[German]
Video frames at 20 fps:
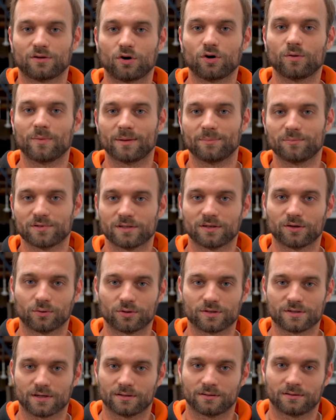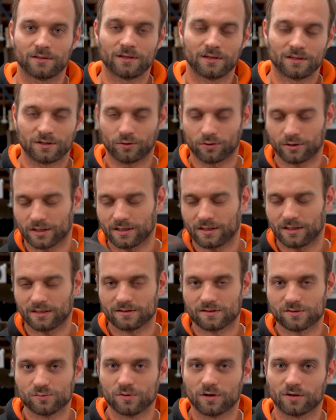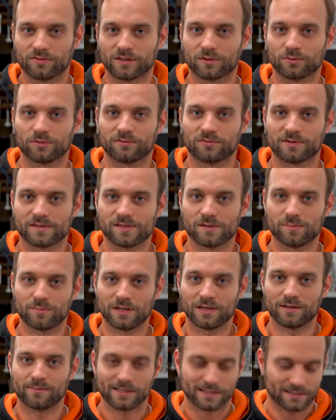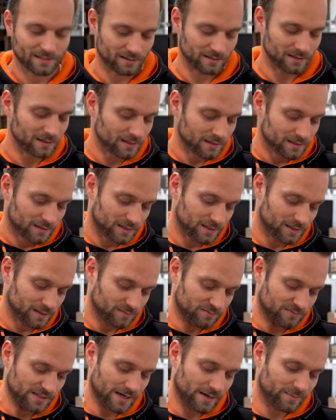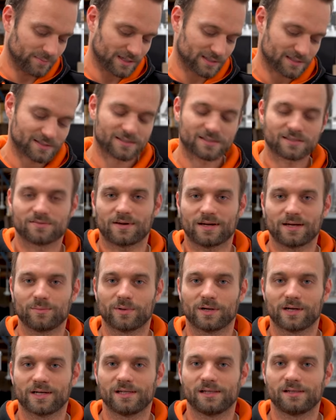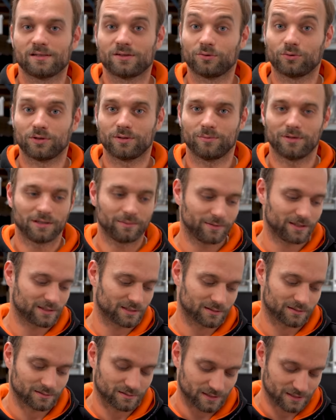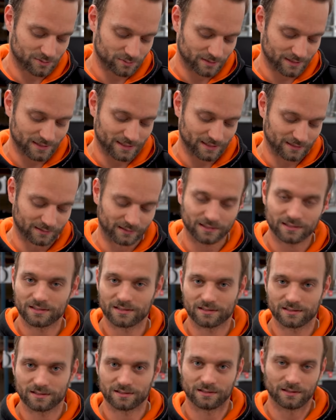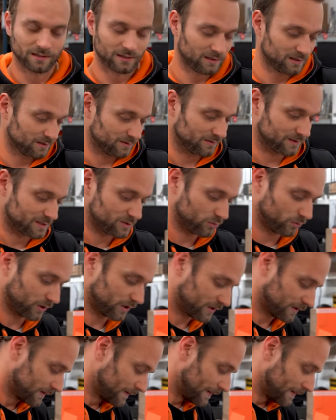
noch mal ein bisschen größer. Der originale Zulauf hat ungefähr 7 mm. Äh, wir haben jetzt zweimal 9 mm. Also da geht richtig was durch.